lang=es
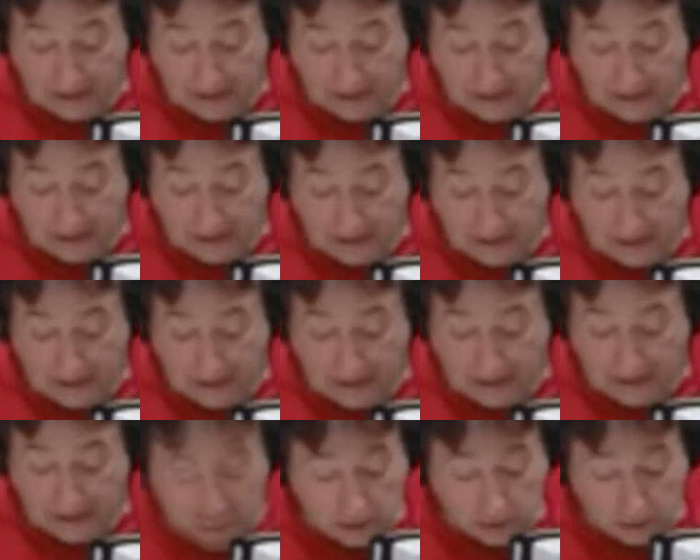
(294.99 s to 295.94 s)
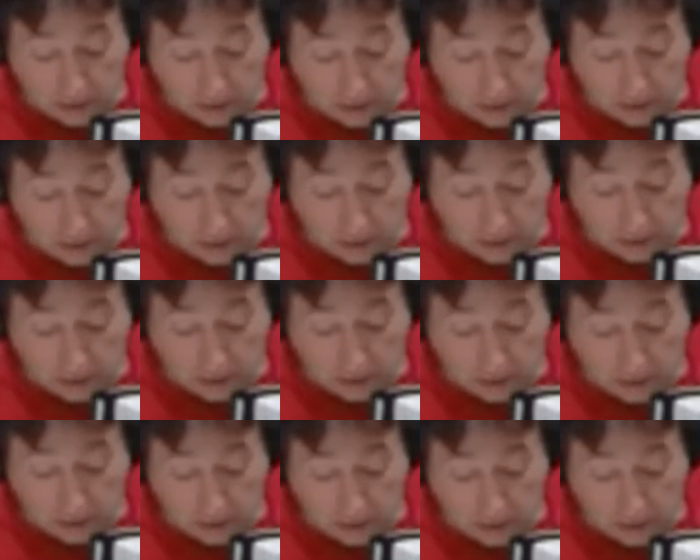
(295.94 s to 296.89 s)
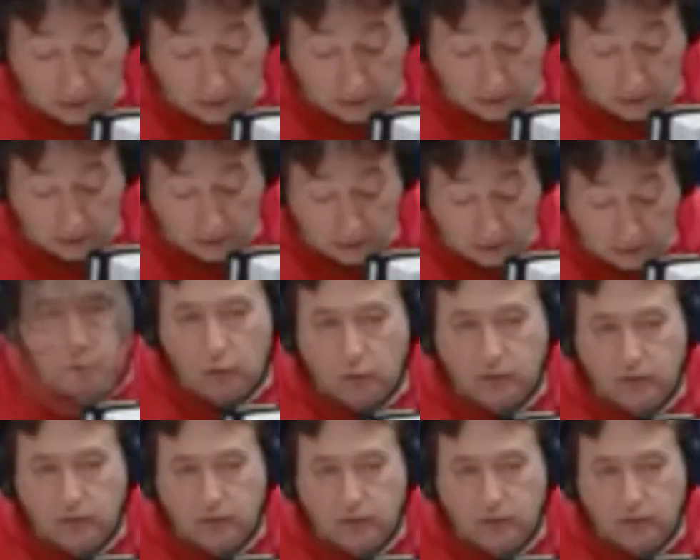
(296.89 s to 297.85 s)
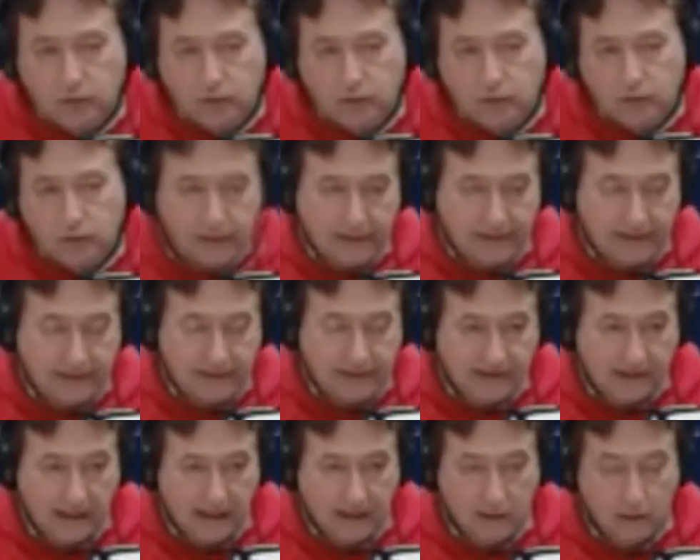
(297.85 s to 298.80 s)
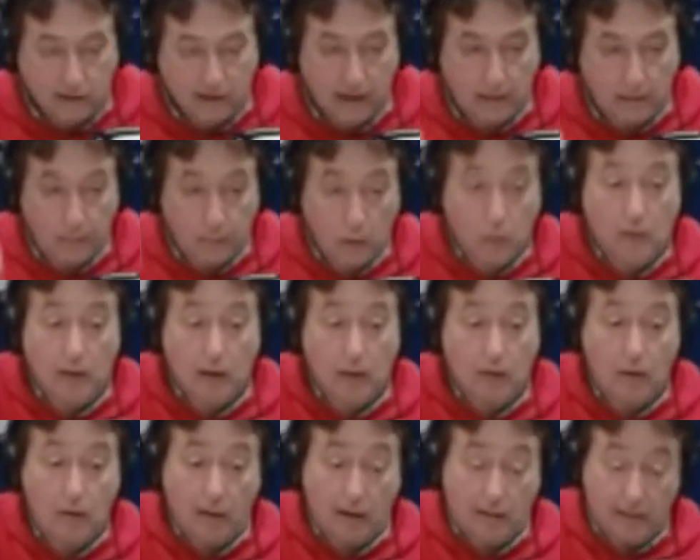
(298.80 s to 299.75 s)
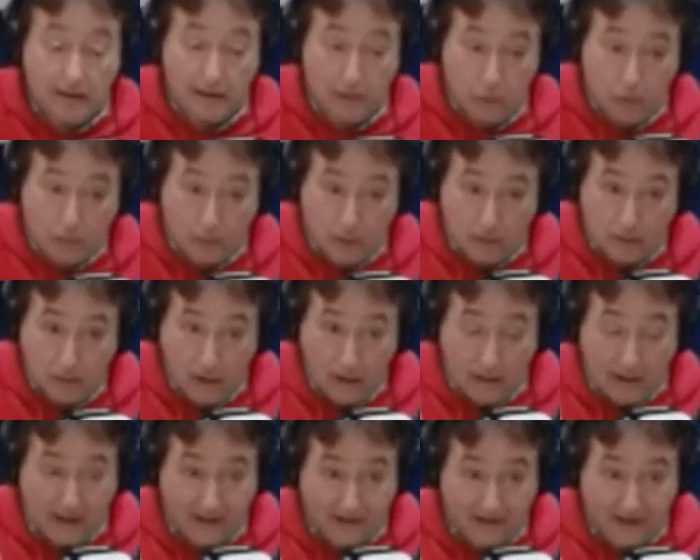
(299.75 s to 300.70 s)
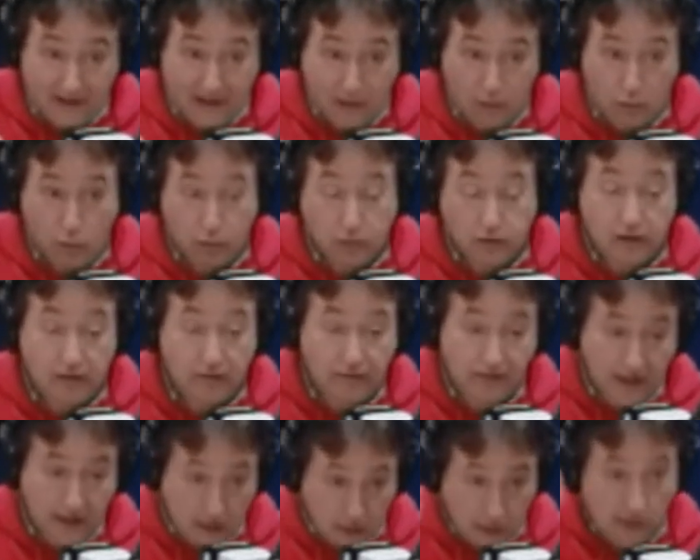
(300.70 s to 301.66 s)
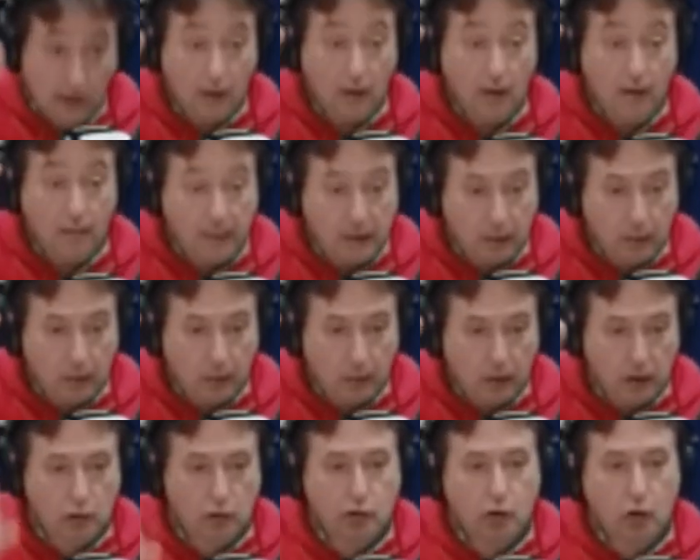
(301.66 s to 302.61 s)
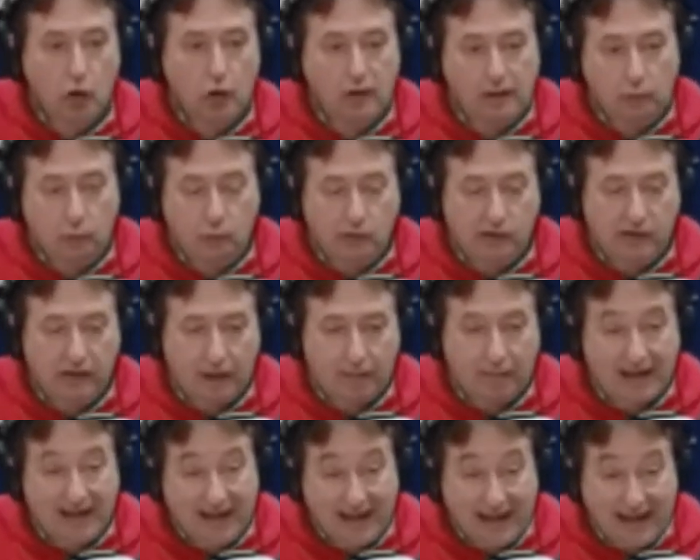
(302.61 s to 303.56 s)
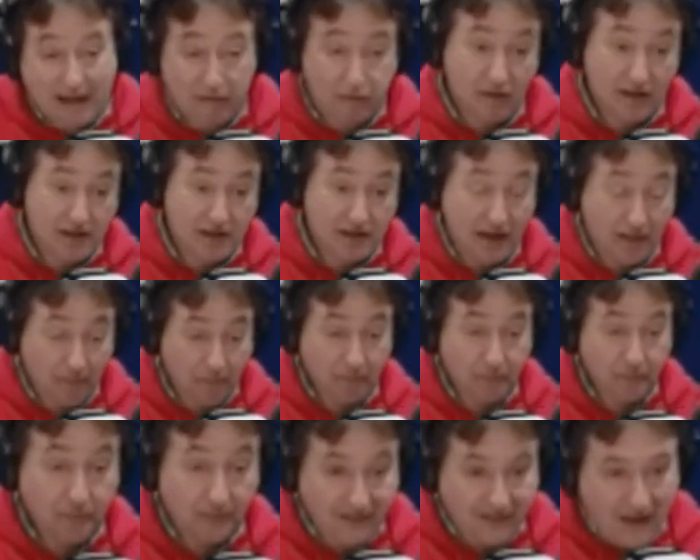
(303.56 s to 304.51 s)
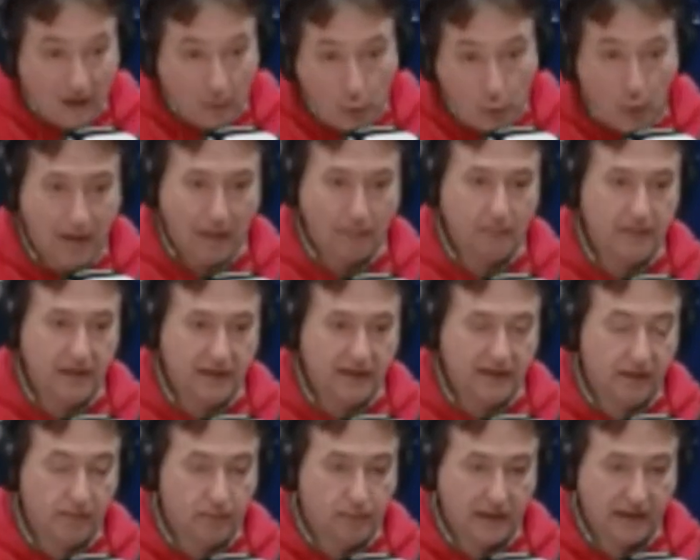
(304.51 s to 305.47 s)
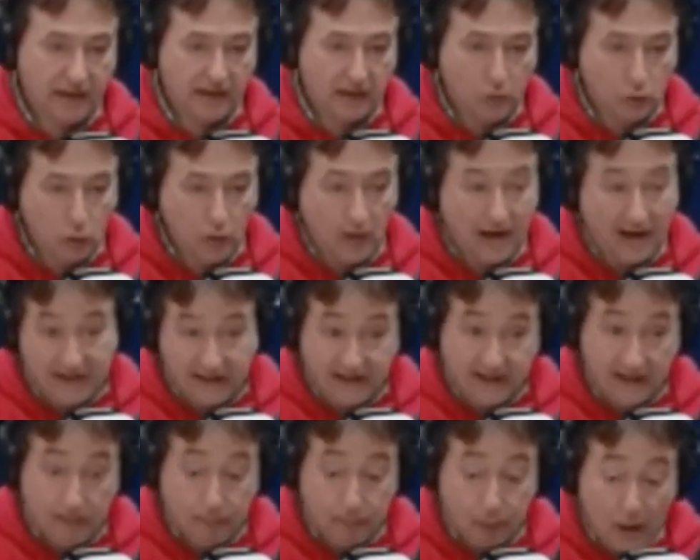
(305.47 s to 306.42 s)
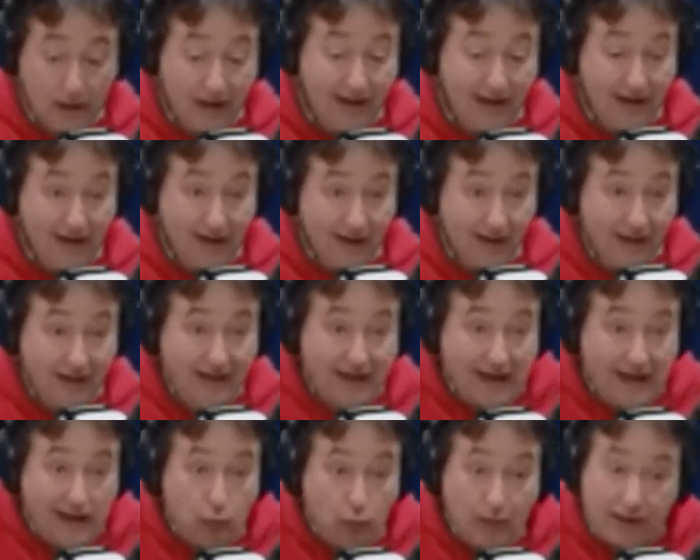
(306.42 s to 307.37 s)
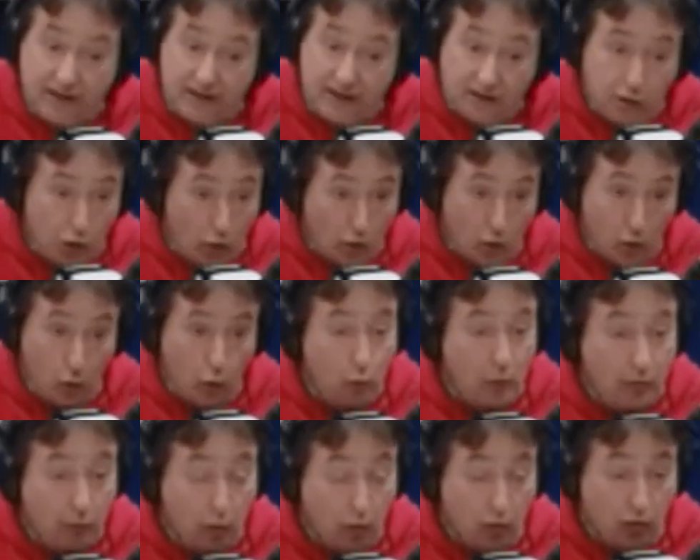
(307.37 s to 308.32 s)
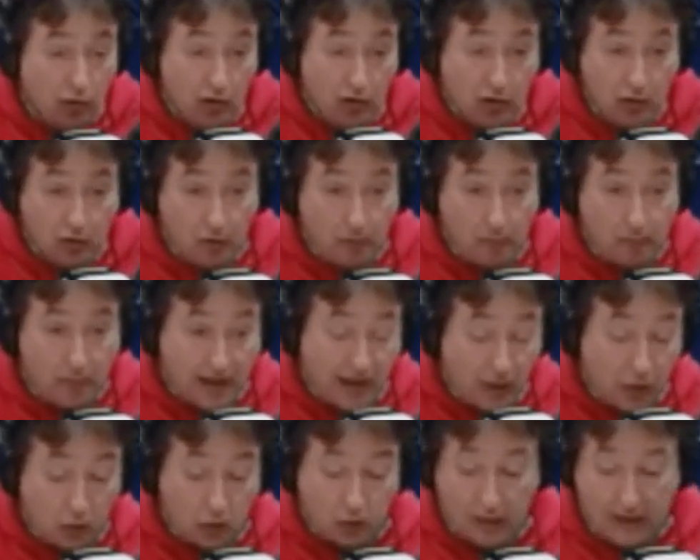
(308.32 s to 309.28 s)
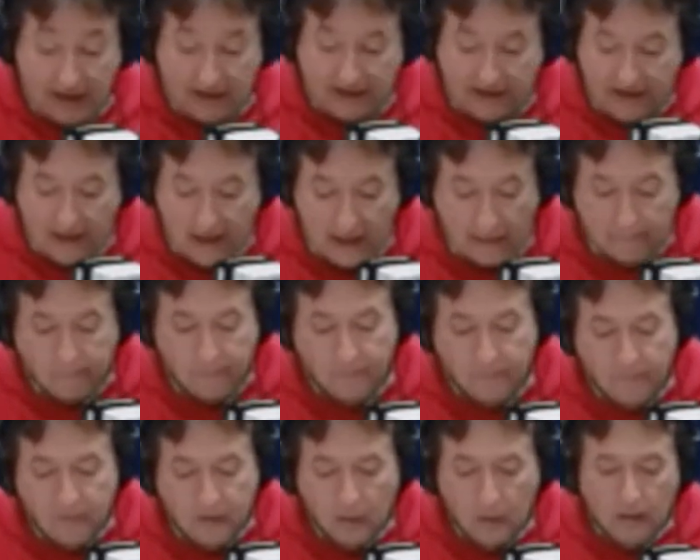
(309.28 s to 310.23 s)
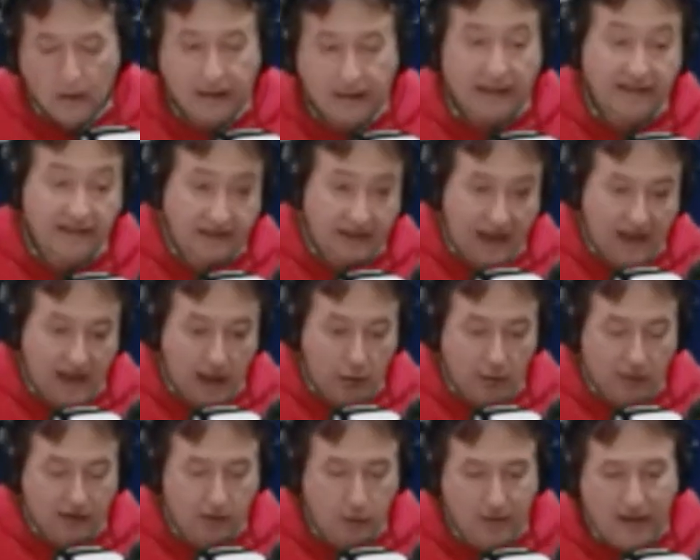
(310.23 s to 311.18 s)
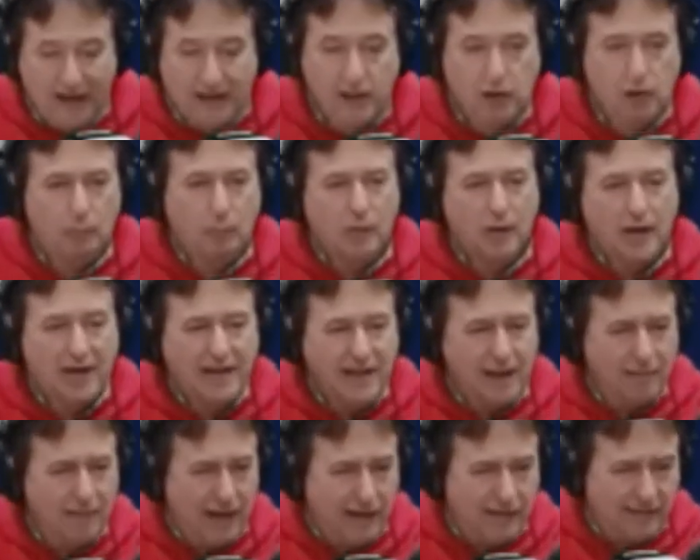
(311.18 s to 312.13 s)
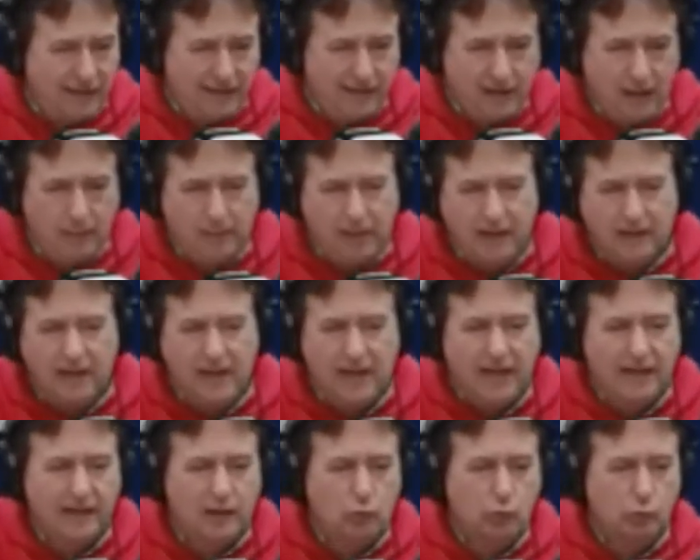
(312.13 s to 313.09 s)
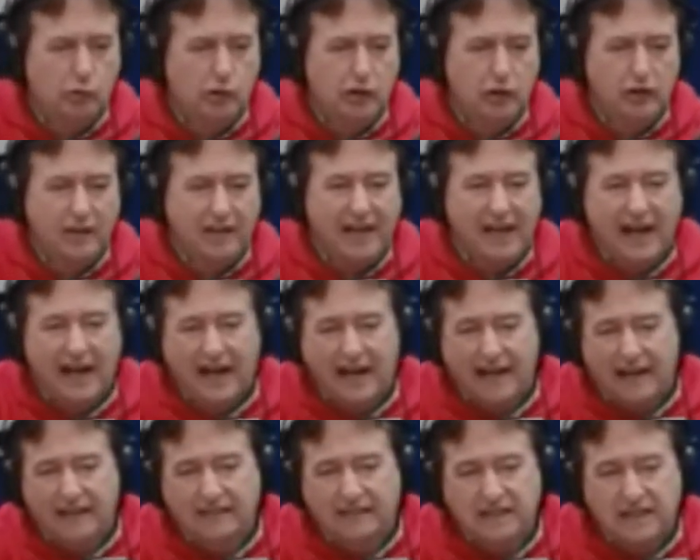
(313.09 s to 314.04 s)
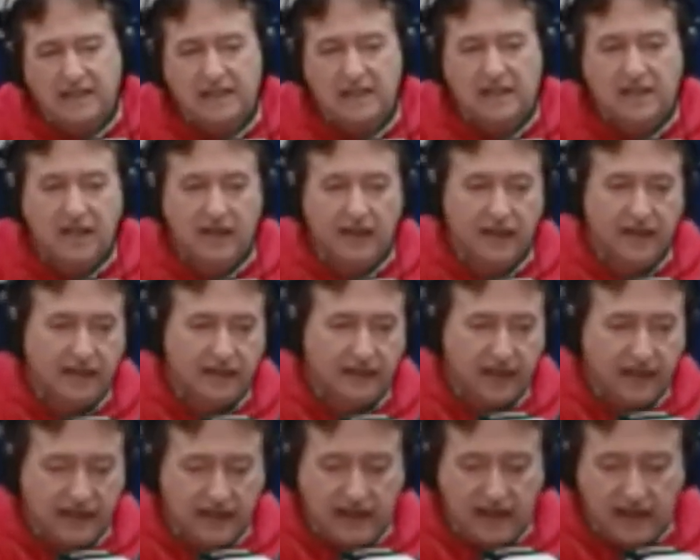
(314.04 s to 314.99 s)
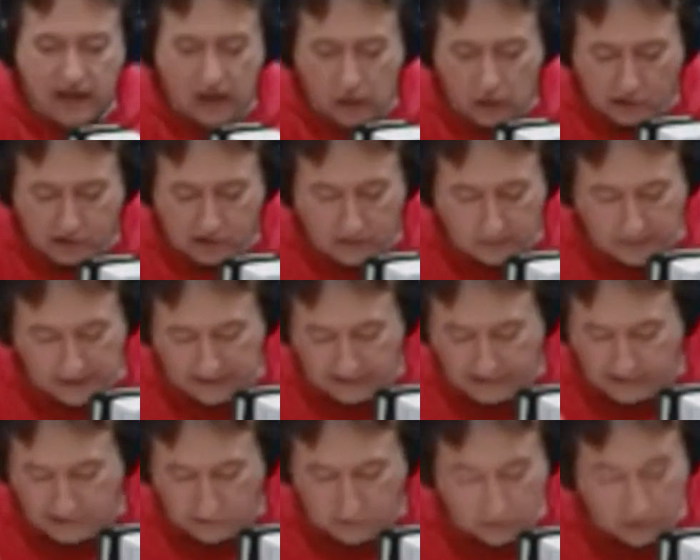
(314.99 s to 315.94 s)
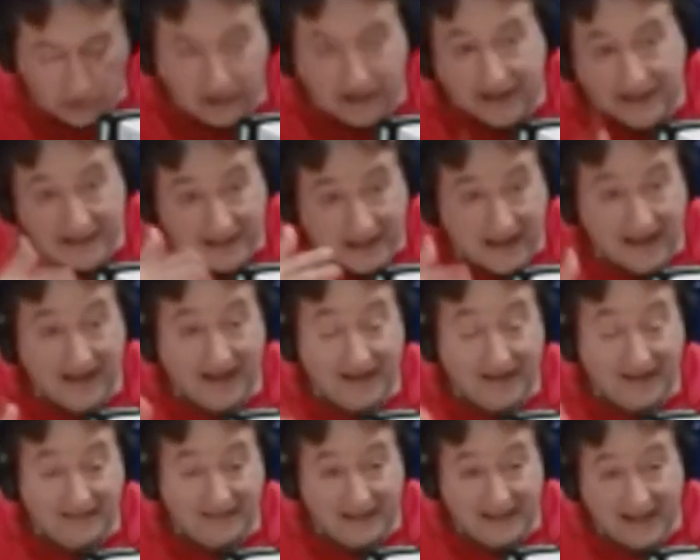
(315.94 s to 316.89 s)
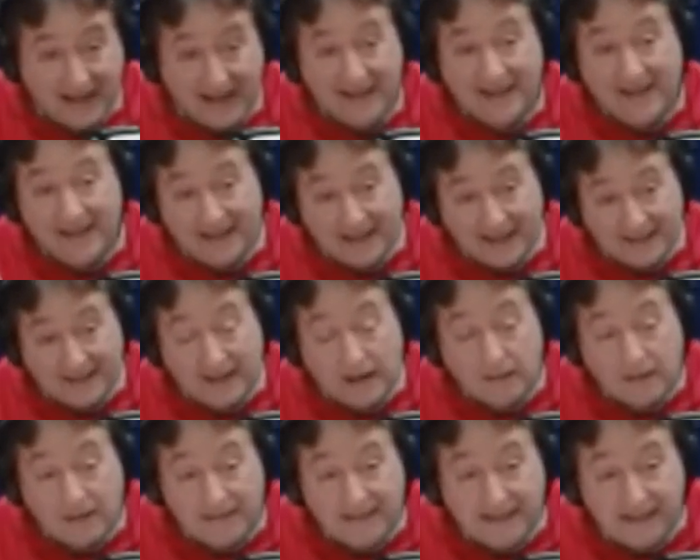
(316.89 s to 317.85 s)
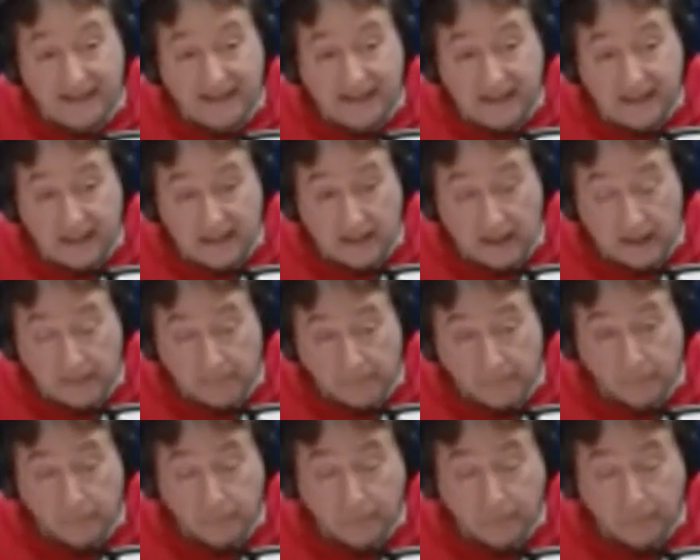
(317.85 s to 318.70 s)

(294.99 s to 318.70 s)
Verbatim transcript: no lo detuvieron por estar sin el ajuste requerido y necesario. O sea, por un lado hablaba de un problema de ajuste de frenos, pero por el otro denunciaba la falla de una pieza en particular, esa polea en un ascensor nuevo, comprado hacía instalado hace un año. Por ahí hablaban también de la discusión de la garantía que tenía, 12 meses o no, y que ya la garantía estaba vencida